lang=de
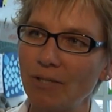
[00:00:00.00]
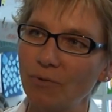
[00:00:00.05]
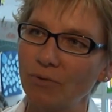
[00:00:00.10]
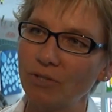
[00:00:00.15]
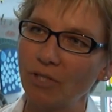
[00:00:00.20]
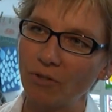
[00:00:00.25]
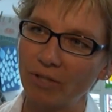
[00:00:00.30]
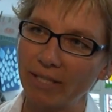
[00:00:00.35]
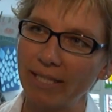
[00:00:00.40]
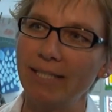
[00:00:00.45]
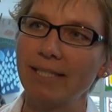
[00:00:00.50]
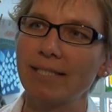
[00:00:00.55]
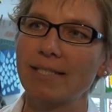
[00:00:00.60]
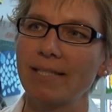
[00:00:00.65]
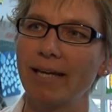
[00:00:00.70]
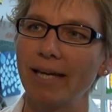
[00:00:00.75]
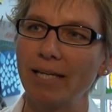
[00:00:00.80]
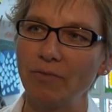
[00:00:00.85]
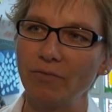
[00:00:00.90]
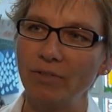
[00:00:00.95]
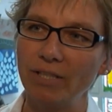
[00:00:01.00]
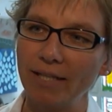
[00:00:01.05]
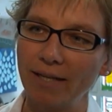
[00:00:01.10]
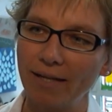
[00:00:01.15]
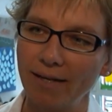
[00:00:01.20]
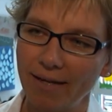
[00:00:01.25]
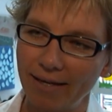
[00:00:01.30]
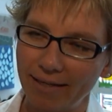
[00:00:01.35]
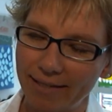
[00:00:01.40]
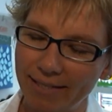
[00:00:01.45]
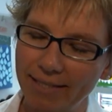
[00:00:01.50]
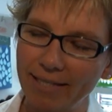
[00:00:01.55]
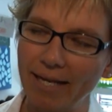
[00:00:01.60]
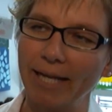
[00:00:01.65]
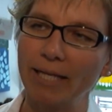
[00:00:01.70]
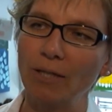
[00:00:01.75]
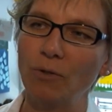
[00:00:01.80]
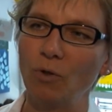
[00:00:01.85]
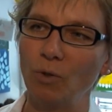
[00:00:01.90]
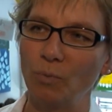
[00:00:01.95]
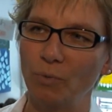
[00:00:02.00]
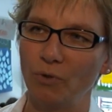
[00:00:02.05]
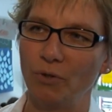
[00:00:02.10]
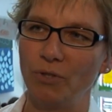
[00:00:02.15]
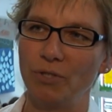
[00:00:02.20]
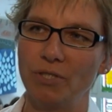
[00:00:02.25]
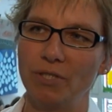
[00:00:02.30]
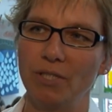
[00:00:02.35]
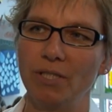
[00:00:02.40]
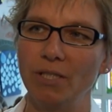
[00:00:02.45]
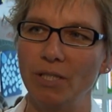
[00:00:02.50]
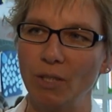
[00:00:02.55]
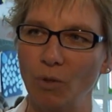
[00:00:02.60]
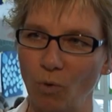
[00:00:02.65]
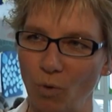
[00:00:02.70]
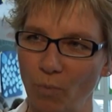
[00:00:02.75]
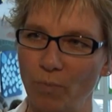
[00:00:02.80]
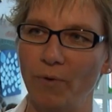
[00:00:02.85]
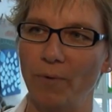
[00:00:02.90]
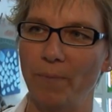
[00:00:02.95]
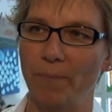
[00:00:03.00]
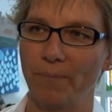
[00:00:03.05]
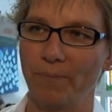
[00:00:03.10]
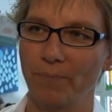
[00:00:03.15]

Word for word: und auch jederzeit wieder hineinkommen könnte in die Gruppe.